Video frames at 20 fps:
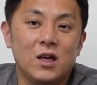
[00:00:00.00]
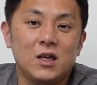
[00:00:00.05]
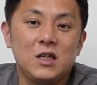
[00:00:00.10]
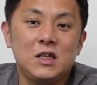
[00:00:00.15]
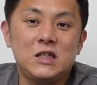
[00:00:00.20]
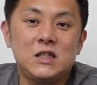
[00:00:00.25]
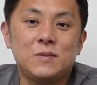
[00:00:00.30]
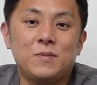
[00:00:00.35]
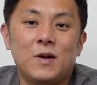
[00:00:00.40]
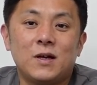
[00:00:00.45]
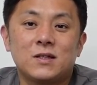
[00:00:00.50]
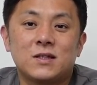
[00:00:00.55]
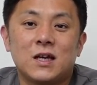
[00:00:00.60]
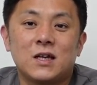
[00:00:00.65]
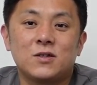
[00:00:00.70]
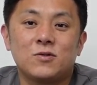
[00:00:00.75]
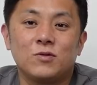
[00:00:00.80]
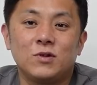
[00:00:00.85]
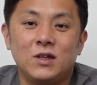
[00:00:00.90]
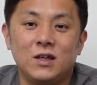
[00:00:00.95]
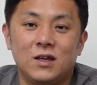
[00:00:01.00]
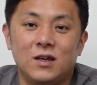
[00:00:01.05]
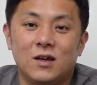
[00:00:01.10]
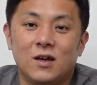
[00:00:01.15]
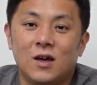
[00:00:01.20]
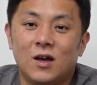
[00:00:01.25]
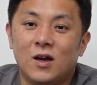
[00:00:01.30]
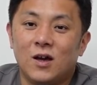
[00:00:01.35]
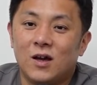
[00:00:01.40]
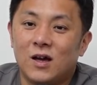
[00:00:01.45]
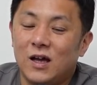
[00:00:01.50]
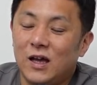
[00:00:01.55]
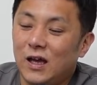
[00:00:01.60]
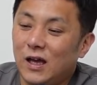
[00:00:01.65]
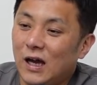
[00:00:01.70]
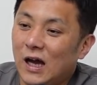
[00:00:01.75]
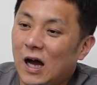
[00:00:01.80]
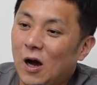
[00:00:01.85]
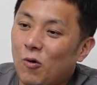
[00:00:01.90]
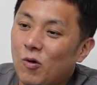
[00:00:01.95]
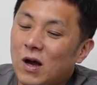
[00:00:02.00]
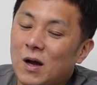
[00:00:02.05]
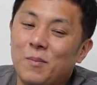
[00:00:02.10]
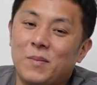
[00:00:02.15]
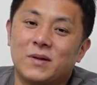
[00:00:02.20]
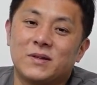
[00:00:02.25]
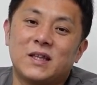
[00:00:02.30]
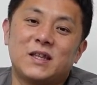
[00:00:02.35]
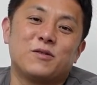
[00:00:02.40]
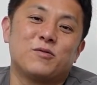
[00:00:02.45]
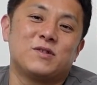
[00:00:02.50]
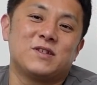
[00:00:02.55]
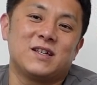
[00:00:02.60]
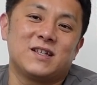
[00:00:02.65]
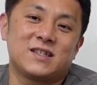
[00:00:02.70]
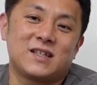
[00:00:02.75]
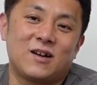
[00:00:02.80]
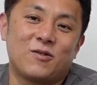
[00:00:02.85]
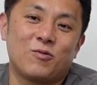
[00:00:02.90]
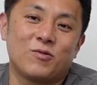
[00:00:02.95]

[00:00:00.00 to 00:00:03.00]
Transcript: 一番最初に、えー、青看板出てくるじゃないですか。